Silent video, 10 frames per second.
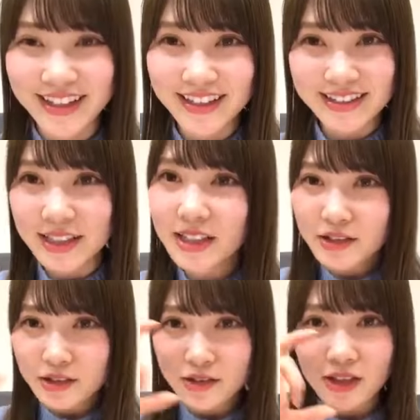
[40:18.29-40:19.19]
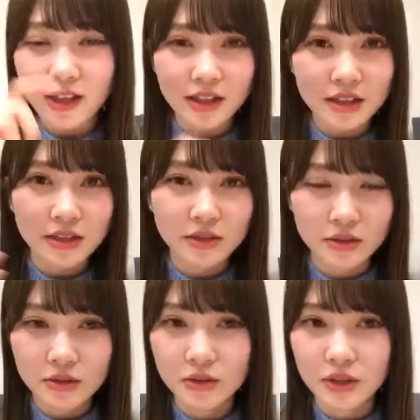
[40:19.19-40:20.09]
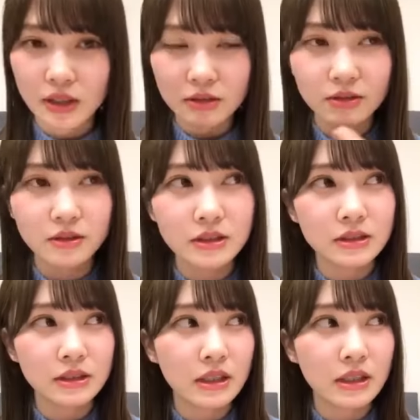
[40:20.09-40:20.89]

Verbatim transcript: なんかさ、ヒールとか履いてるとひゃくろくじゅう